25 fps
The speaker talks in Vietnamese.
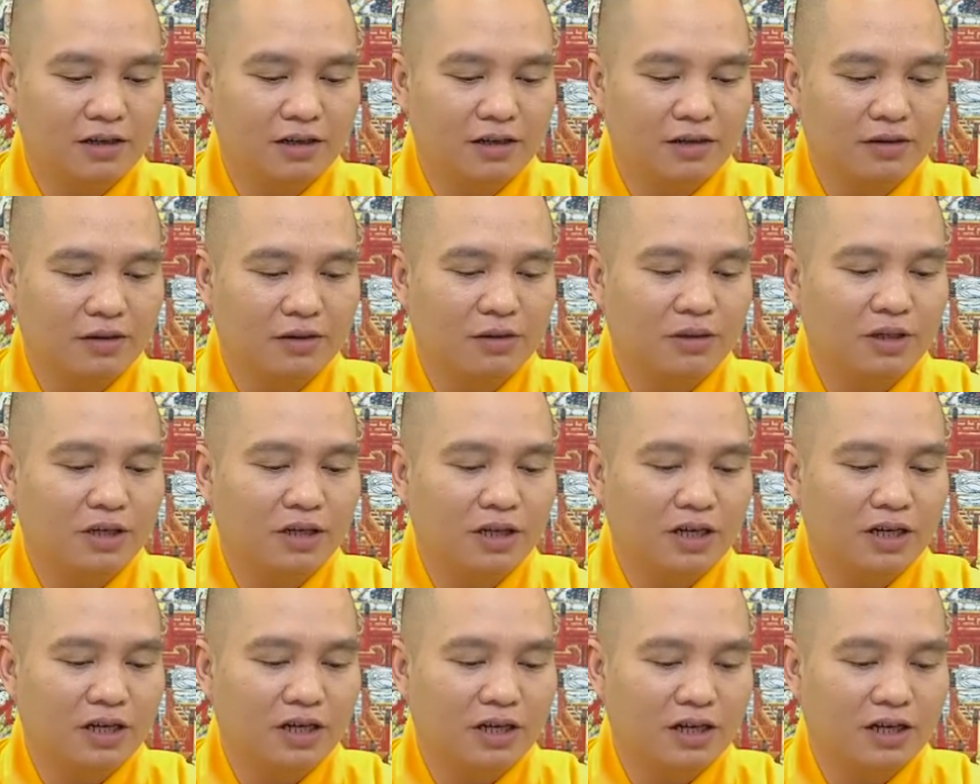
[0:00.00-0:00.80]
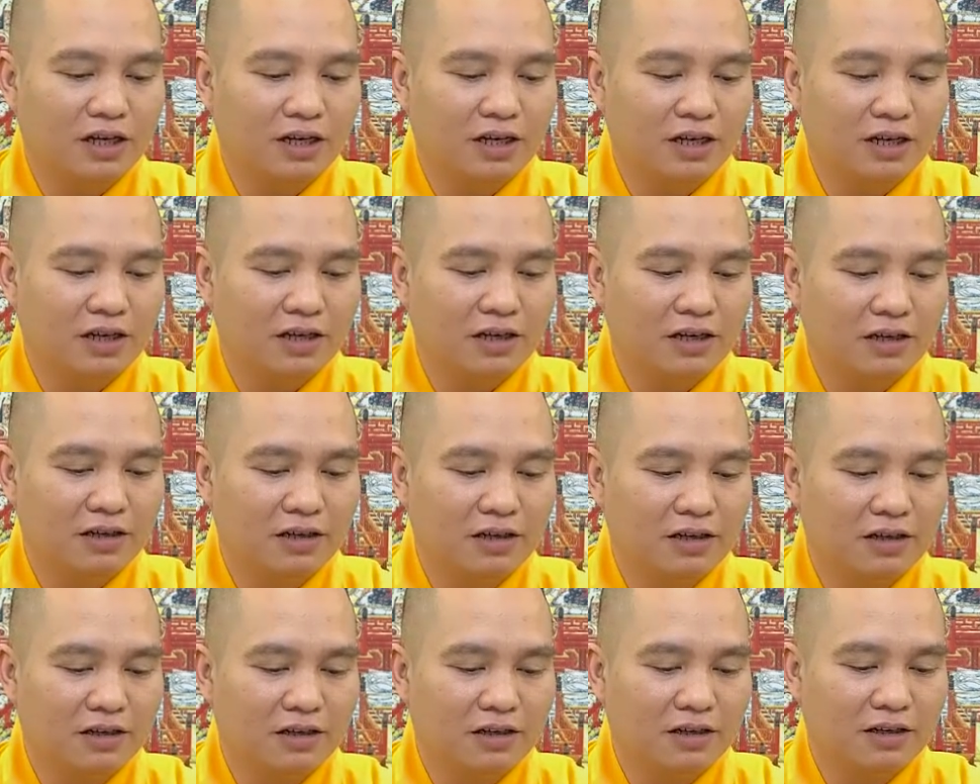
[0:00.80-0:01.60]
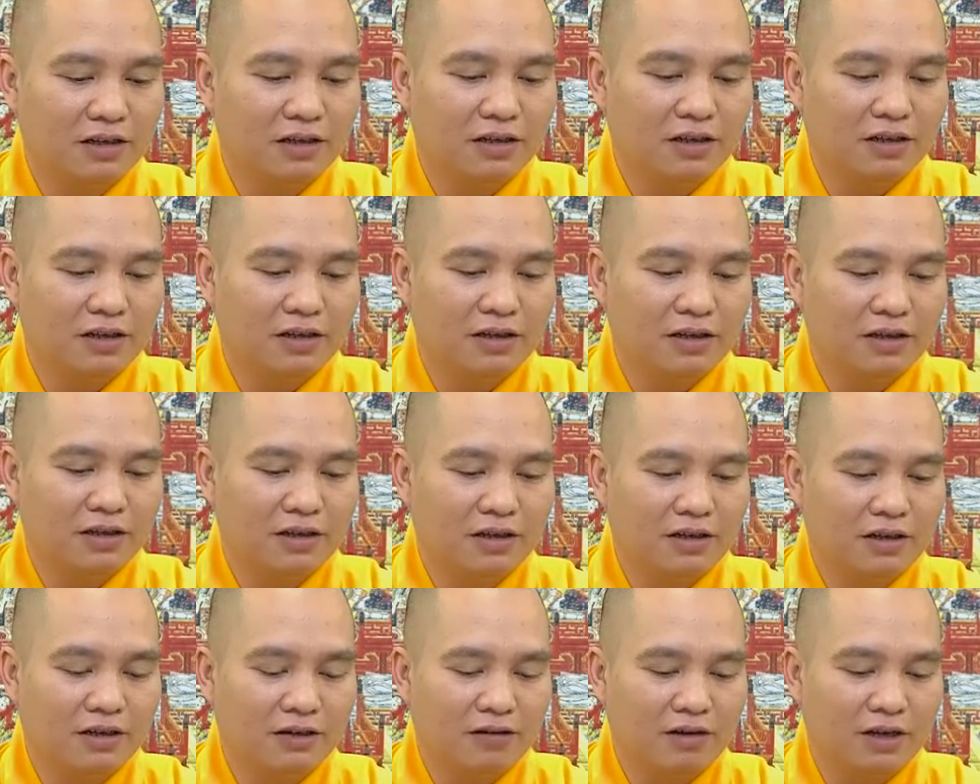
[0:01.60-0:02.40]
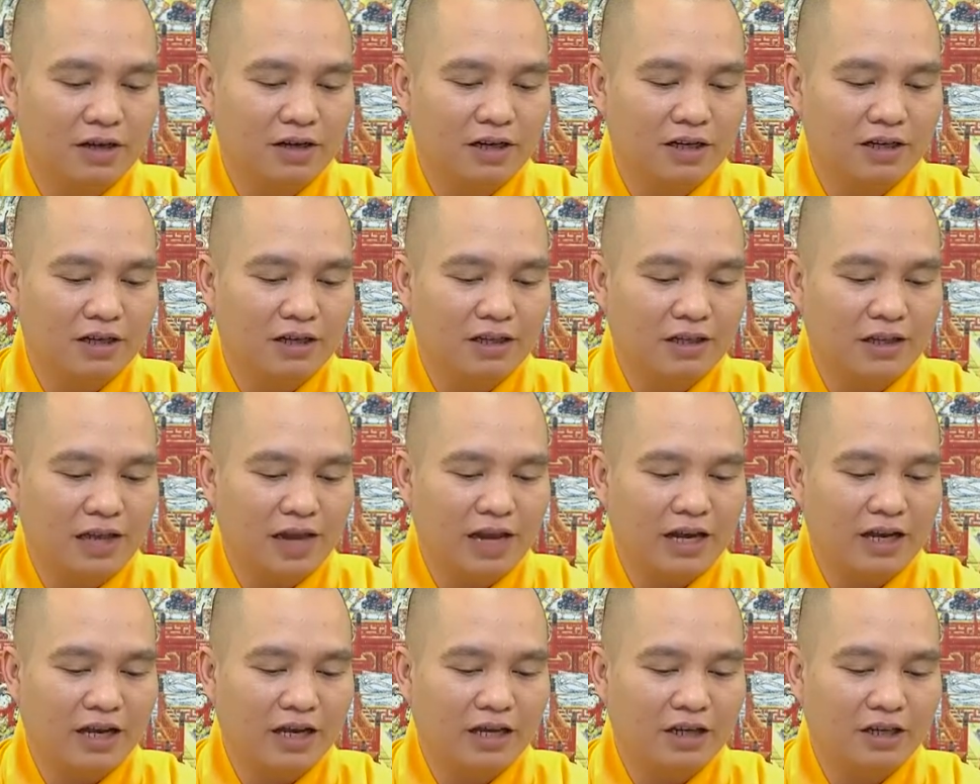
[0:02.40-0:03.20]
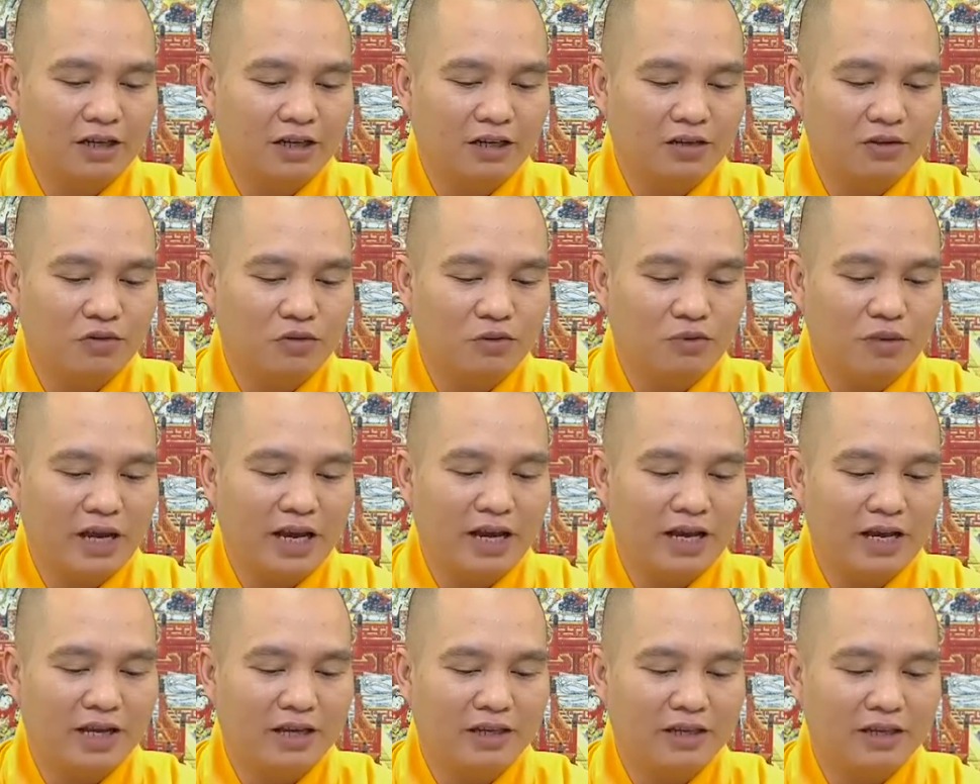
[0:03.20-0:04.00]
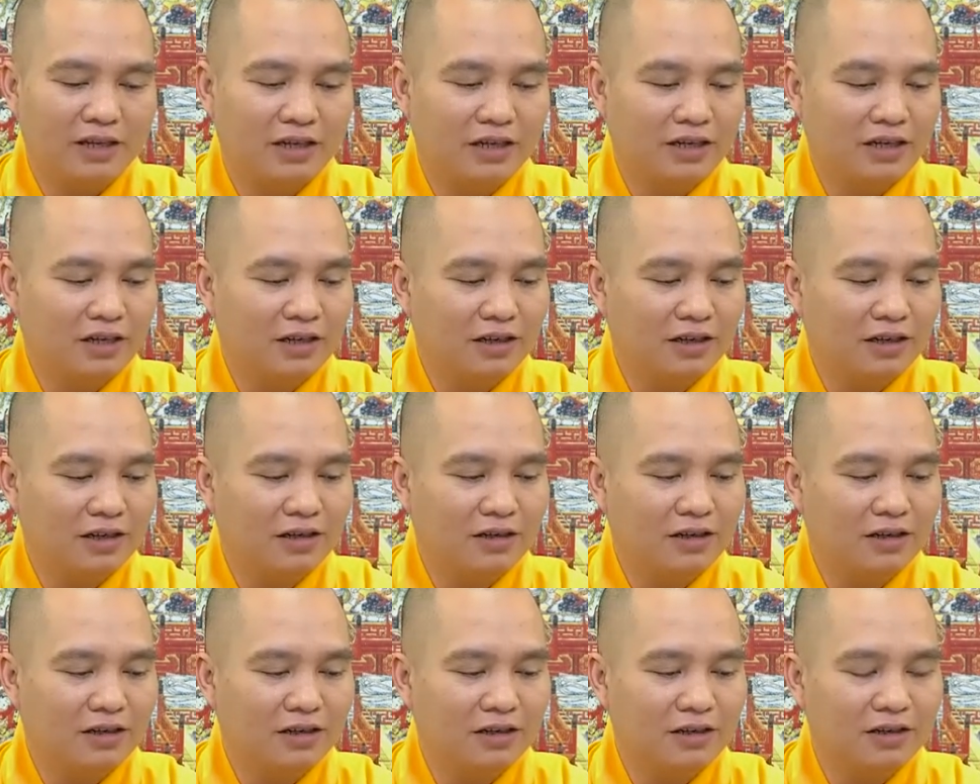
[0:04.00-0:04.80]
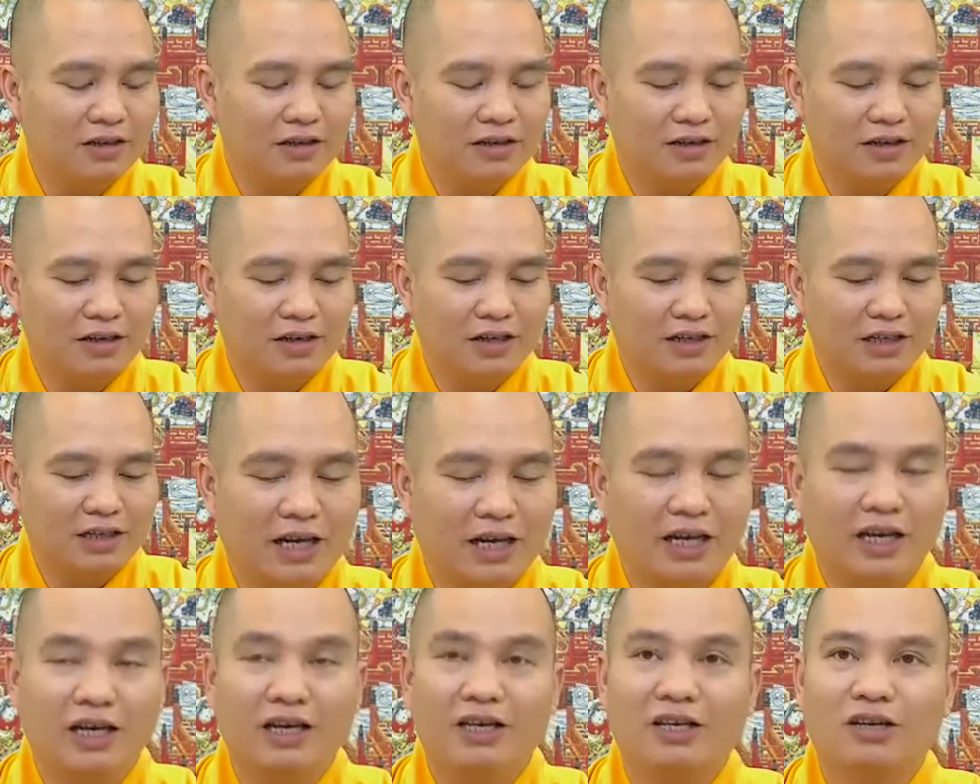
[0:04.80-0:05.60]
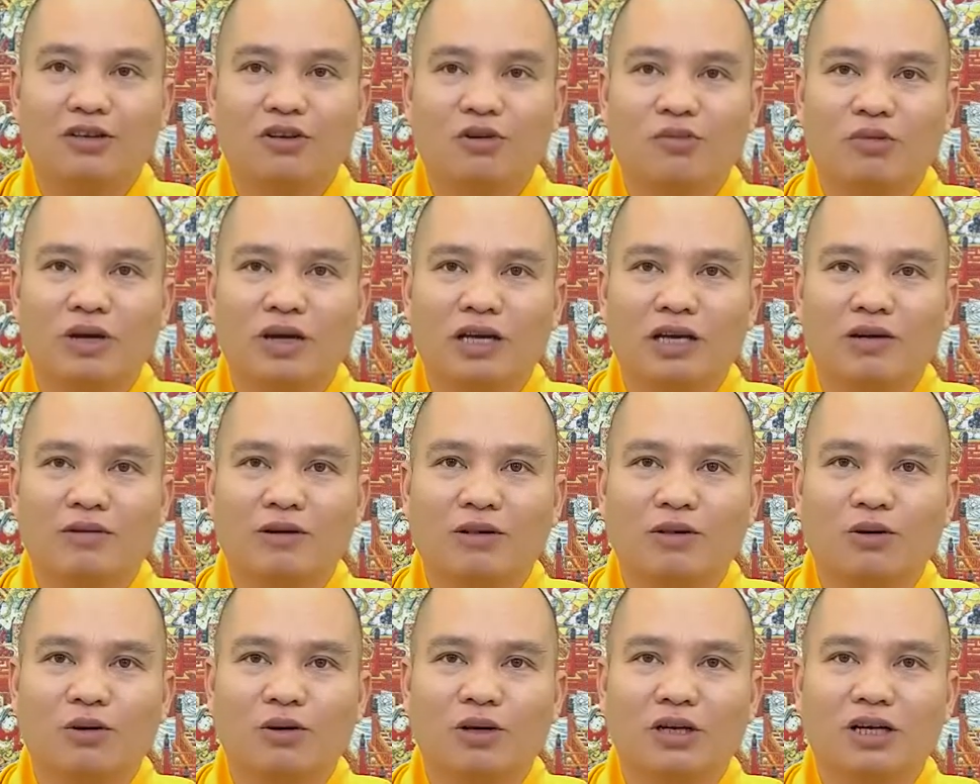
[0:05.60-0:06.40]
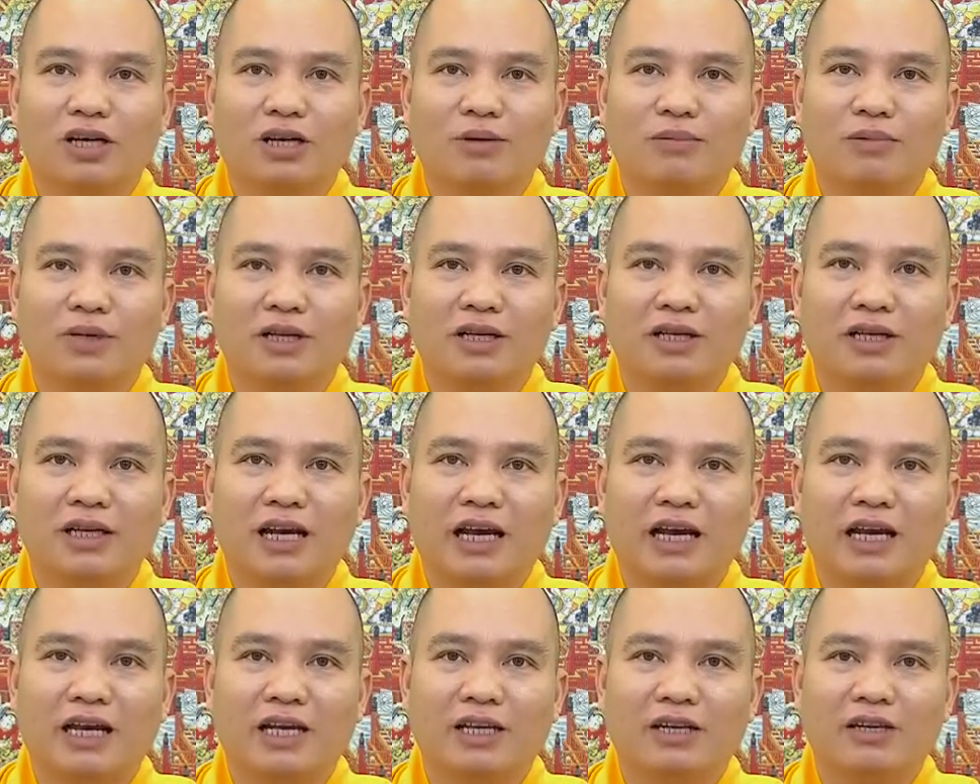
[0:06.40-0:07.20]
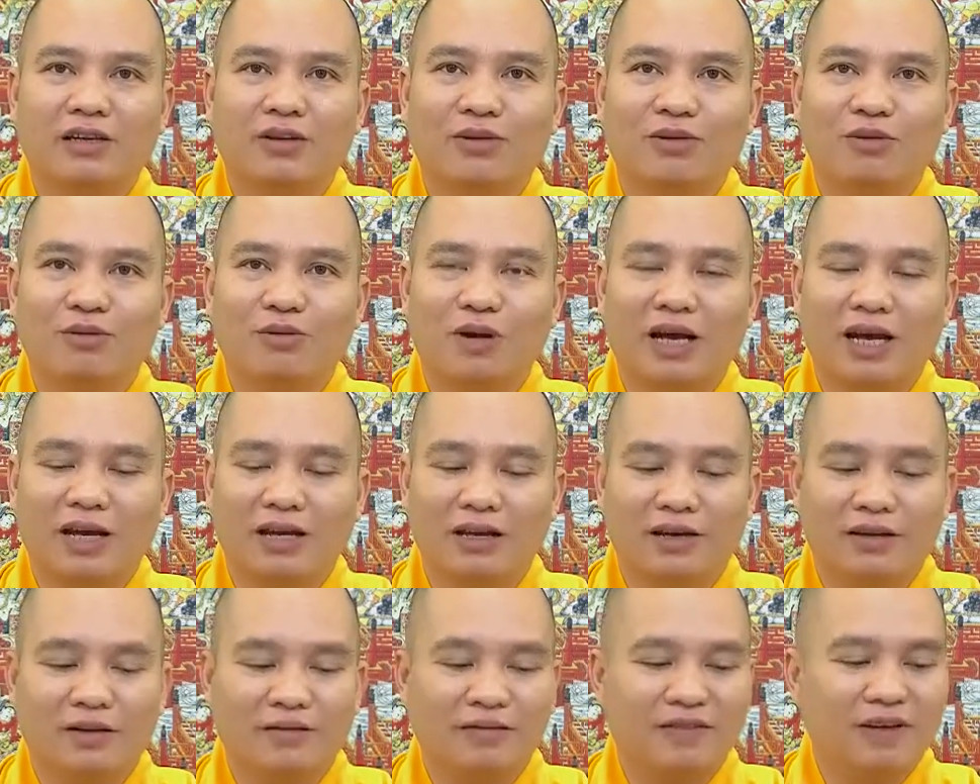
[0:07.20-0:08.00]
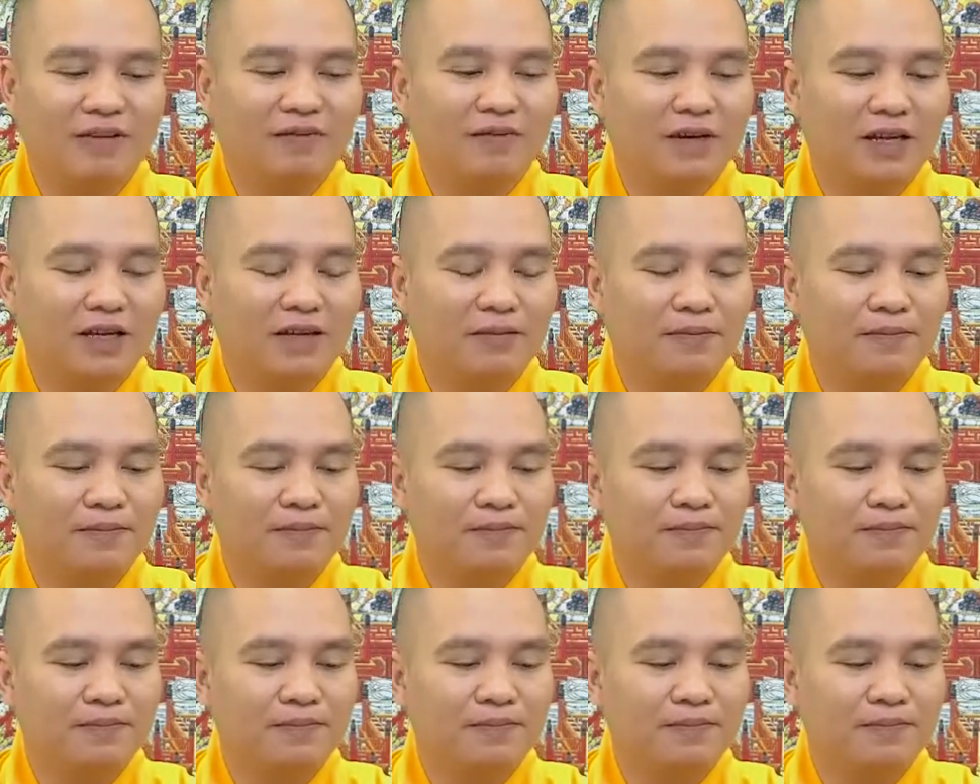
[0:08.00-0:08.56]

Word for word: rồi à, nói là trả hết cho chúng bay những à, hết cho chúng bay cứ bảo thổi cơm đi trả hết cho chúng bay vân vân